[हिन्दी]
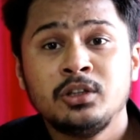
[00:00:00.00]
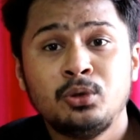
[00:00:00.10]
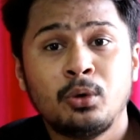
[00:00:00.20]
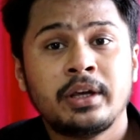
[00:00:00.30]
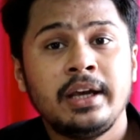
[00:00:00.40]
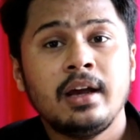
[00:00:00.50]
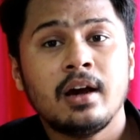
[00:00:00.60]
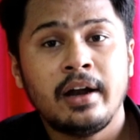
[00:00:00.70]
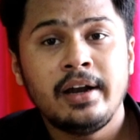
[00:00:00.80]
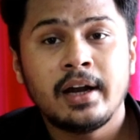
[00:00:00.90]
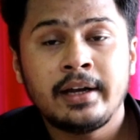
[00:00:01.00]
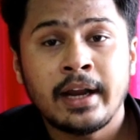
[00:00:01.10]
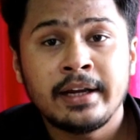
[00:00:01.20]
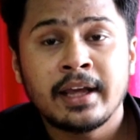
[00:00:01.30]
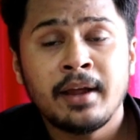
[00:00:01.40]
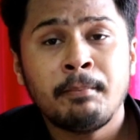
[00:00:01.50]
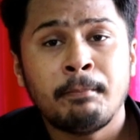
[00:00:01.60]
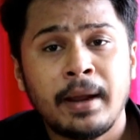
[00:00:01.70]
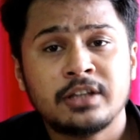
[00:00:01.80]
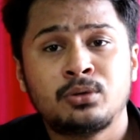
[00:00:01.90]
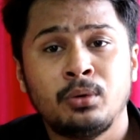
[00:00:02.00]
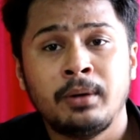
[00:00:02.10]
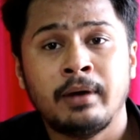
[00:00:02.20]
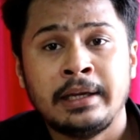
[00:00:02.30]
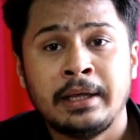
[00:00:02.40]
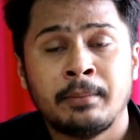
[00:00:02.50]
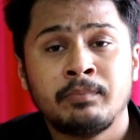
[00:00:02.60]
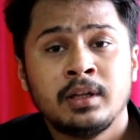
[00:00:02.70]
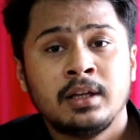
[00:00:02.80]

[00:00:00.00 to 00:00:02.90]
जो कि अंडर 10 के बेस्ट होने वाली है